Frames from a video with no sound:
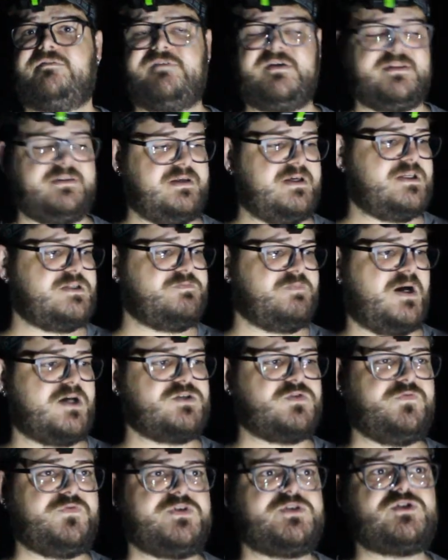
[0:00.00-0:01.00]
vai ter
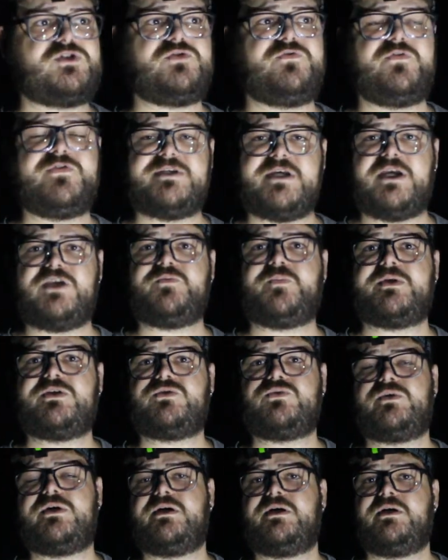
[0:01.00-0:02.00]
espaço físico suficiente para
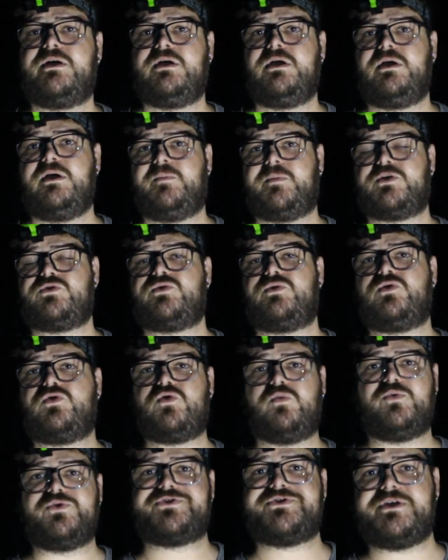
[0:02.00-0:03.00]
sua para sua
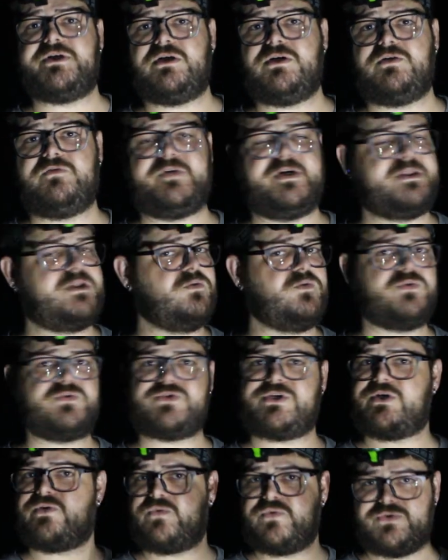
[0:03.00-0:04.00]
locomoção, vai ter
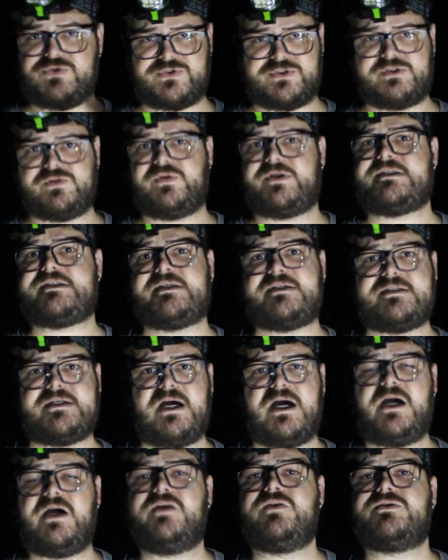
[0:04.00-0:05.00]
outros recursos que são
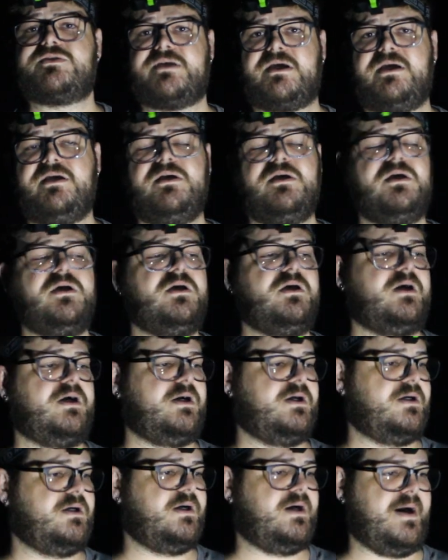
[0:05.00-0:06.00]
necessários, né?
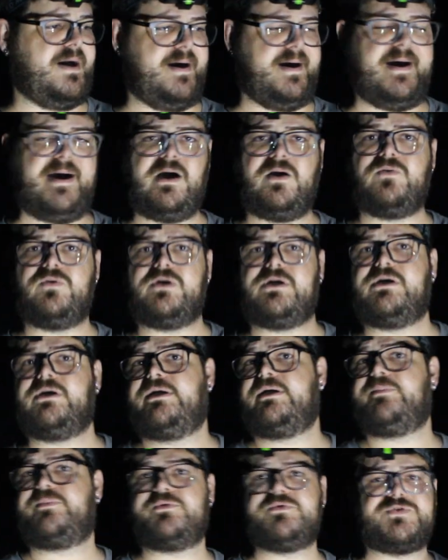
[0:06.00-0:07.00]
A
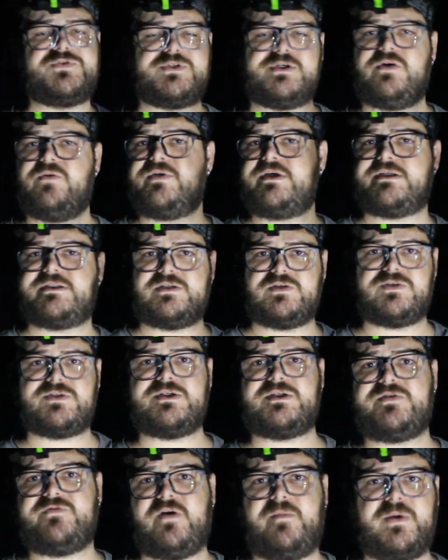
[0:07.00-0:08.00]
água, reprodução e assim
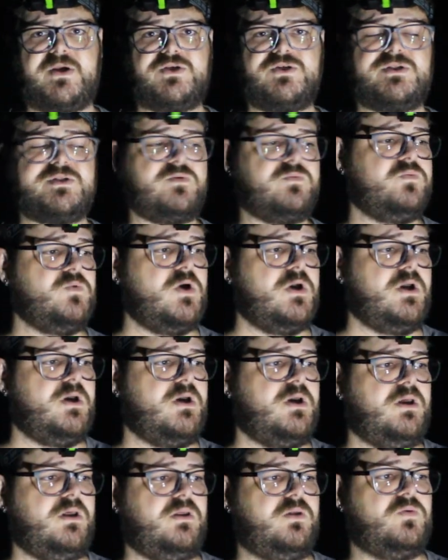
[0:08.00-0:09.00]
sucessivamente. Então,
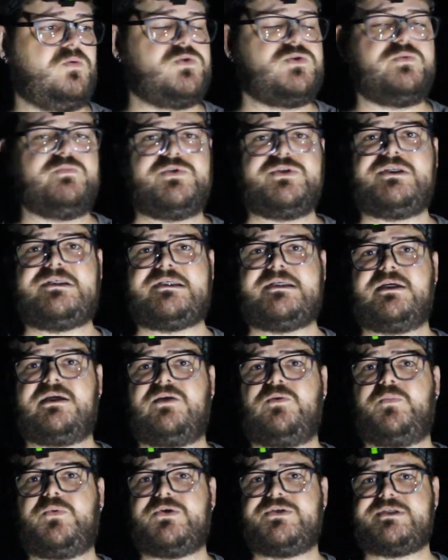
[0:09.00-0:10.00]
eu costumo dizer
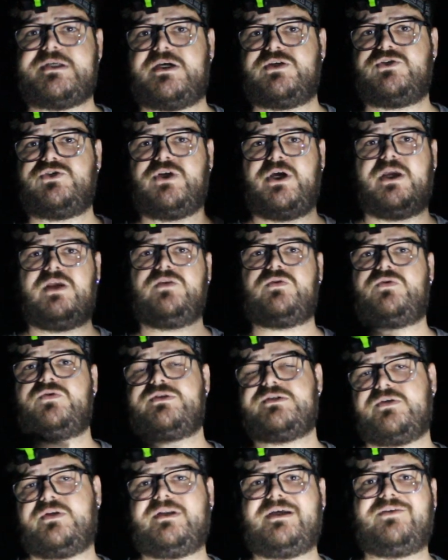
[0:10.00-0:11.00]
que o processo de
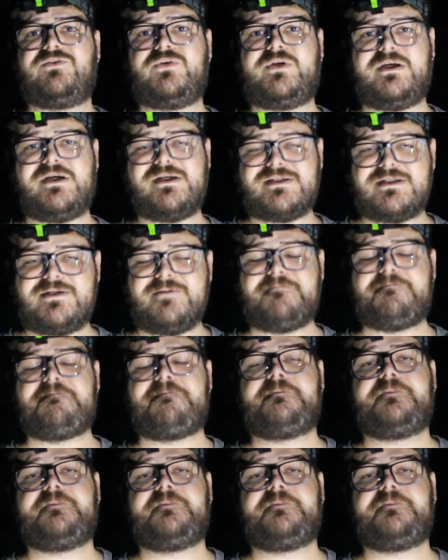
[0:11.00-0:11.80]
reintrodução na natureza